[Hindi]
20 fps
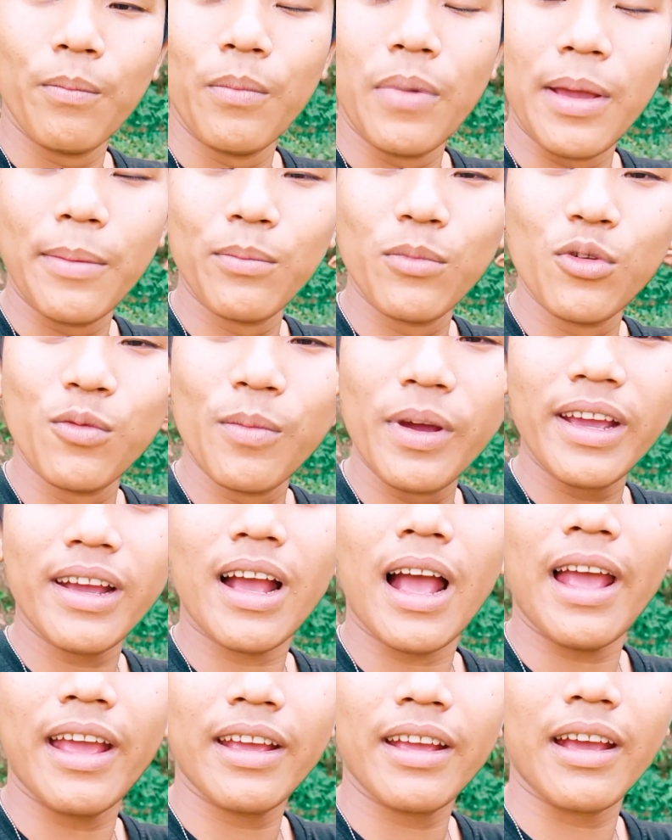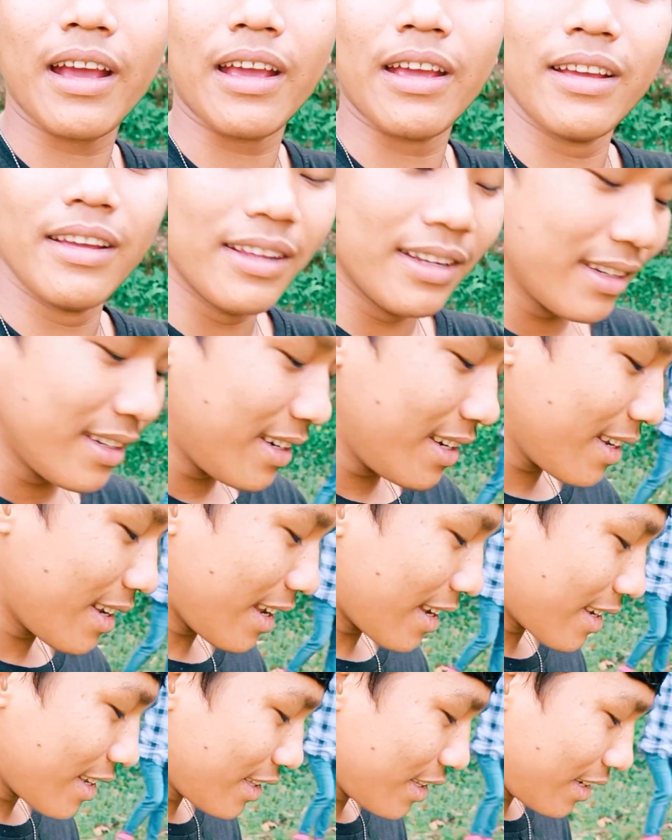बेम्बू में खाएंगे ठीक
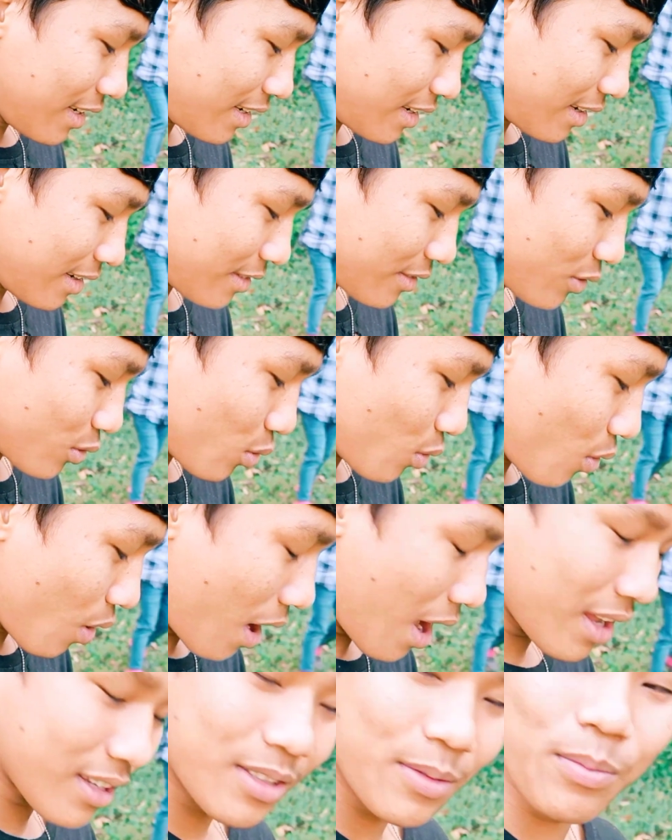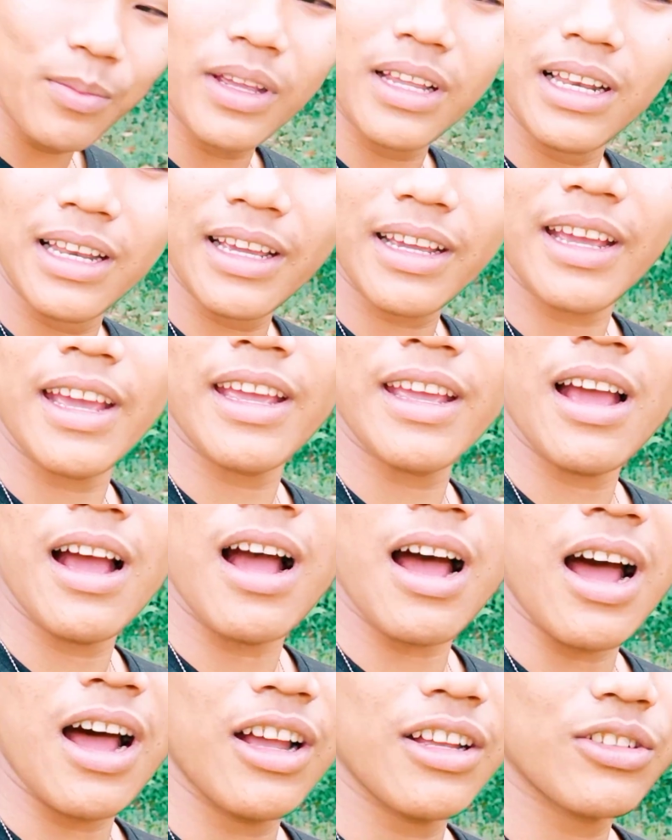है कि तो आज मैं लेके आया
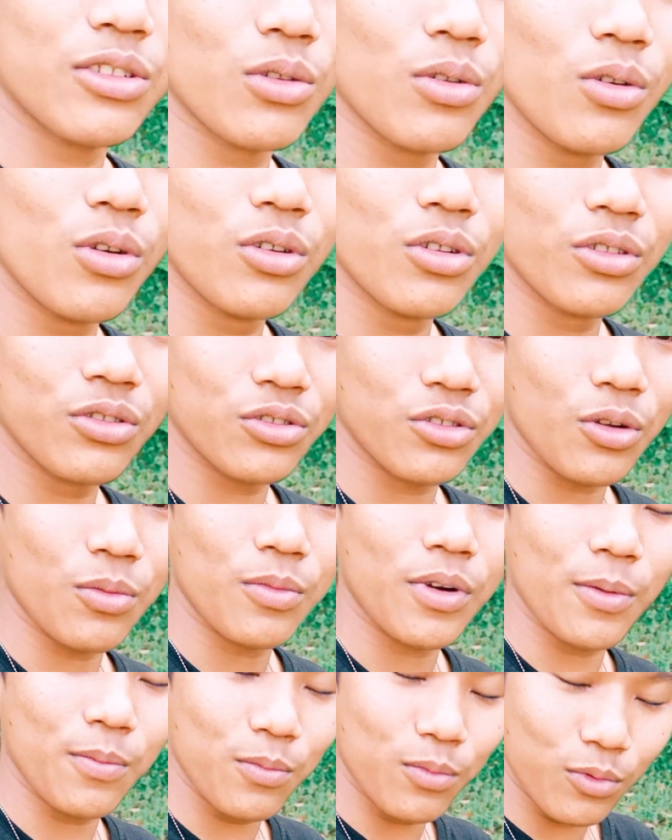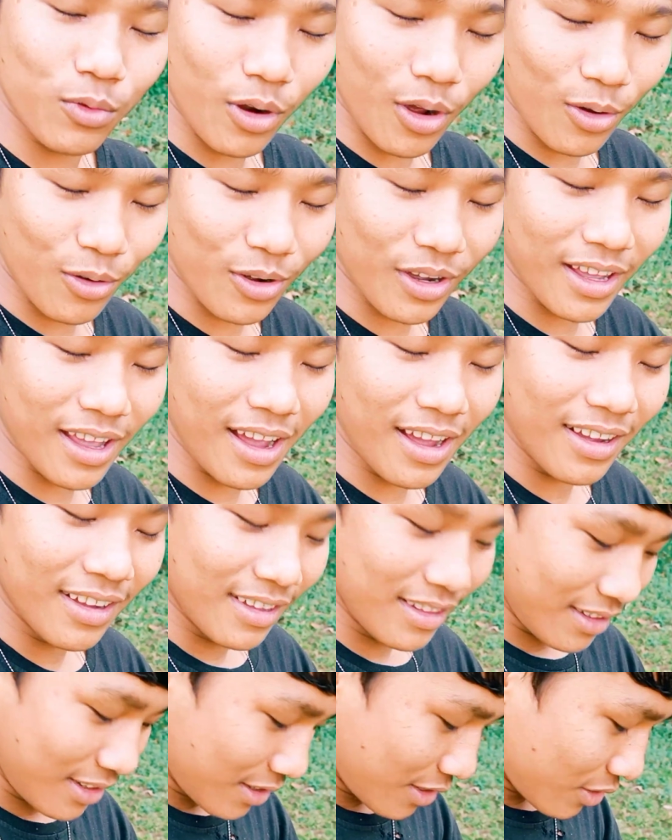आज वो सपना पूरा हो गया
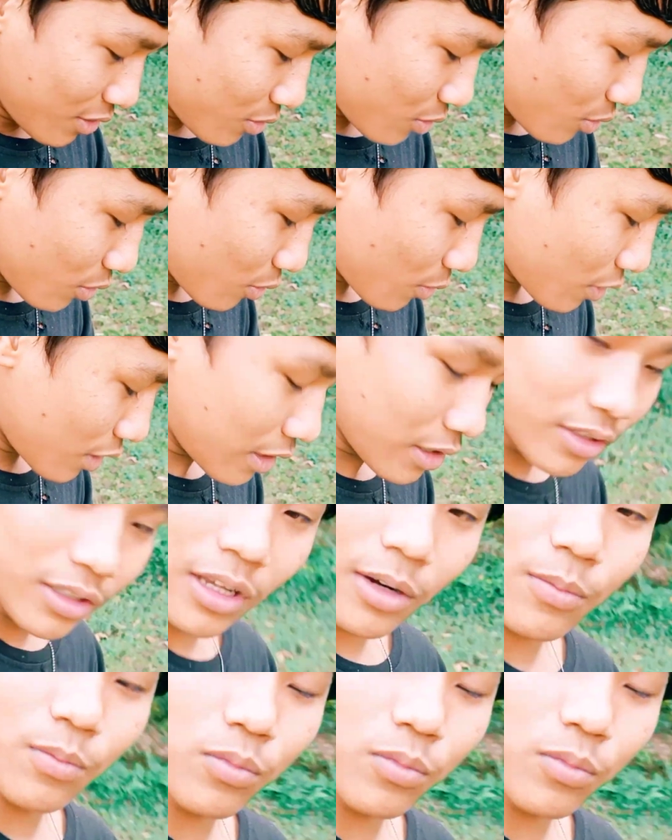तो इधर